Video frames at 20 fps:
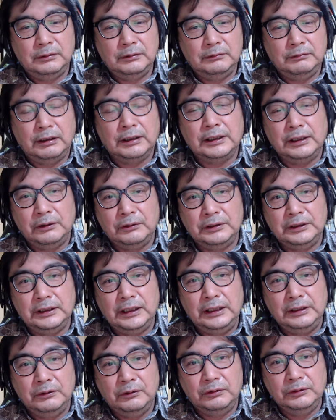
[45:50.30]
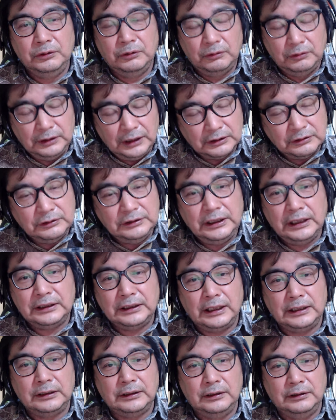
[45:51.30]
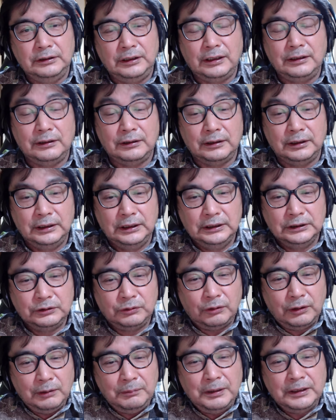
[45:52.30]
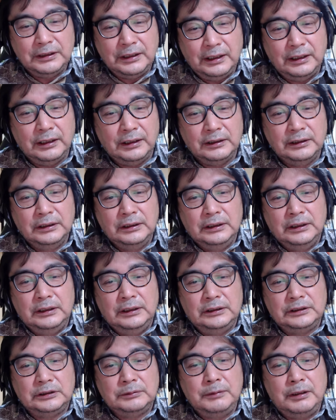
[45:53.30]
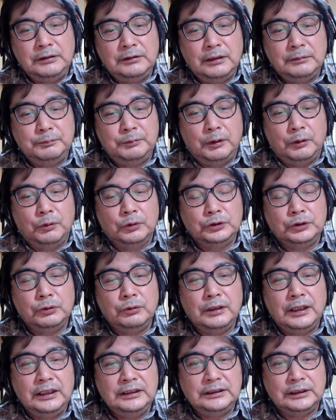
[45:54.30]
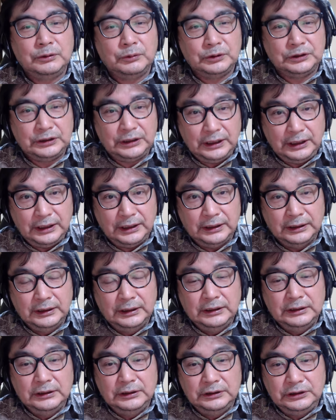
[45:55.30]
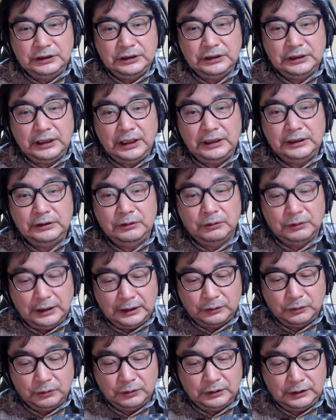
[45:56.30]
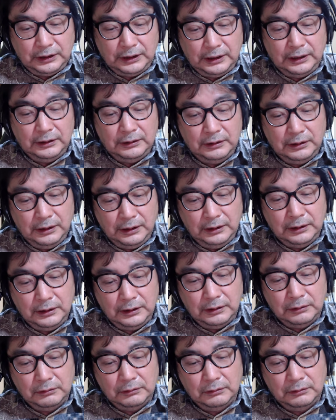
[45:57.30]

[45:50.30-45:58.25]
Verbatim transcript: わけよ、被害を。ようやく言えた。だから、それまでスマイルアップは補償会社として人件費を雇ってね、